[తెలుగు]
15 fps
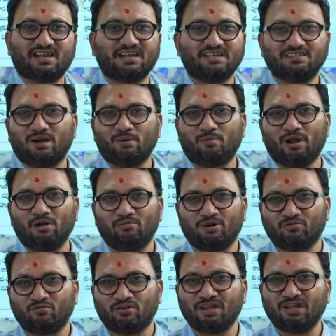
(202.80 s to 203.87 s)
లెక్క ఇద్దరు
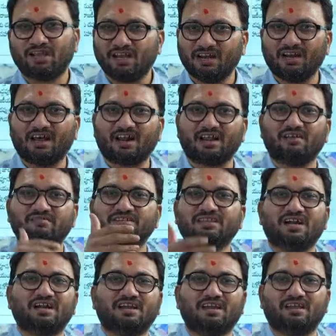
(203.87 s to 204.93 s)
పాల్పడకూరి ఇందులో రేవంత్
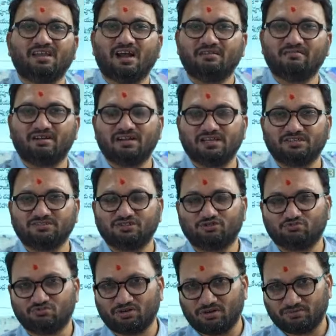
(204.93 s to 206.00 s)
రెడ్డి అడ్వాంటేజ్
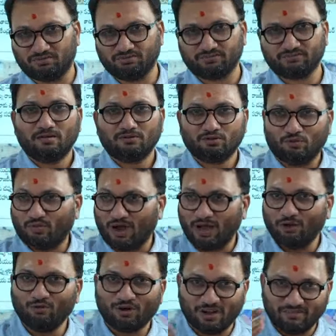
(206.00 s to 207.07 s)
తీసుకుంటాడు సో
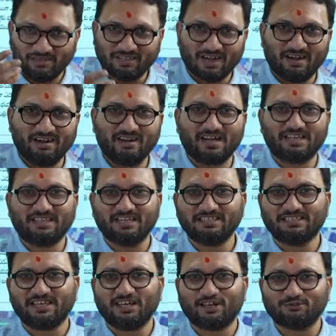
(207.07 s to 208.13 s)
వాళ్ళు రేవంత్ రెడ్డిని
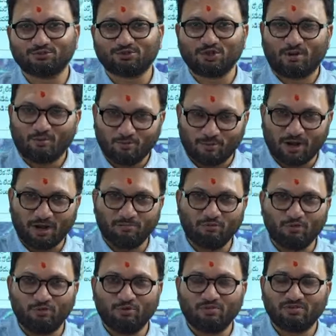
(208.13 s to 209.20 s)
గద్దించనిక చూస్తున్నాము
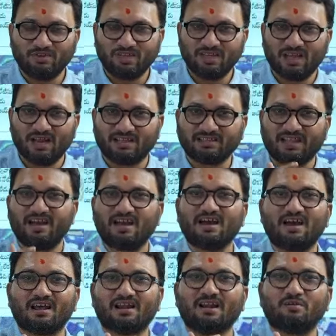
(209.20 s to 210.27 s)
మనము ఇవాళ
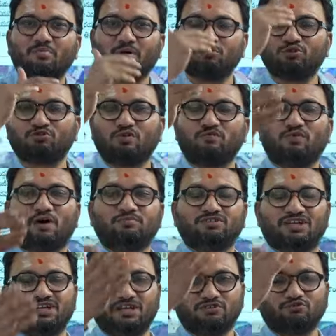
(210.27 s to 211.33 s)
తెలంగాణలో ప్రభుత్వం ఫామ్
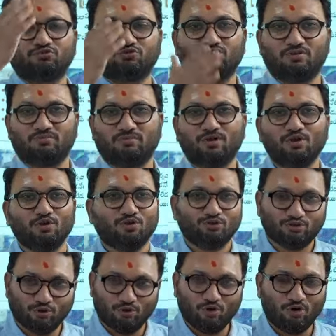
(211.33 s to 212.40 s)
చేయనిక చూస్తున్నాము
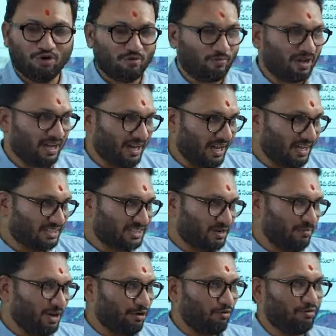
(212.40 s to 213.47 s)
సో మన
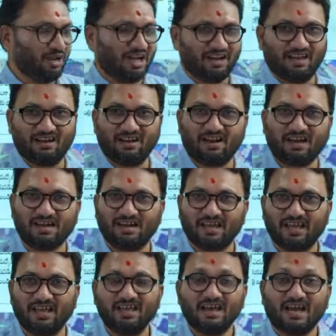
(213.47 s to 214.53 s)
లక్ష్యం ఎట్లుండాలి అని అంటే
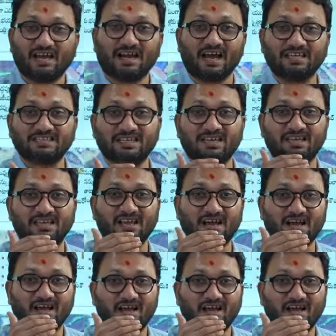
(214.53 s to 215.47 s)
రాజకీయ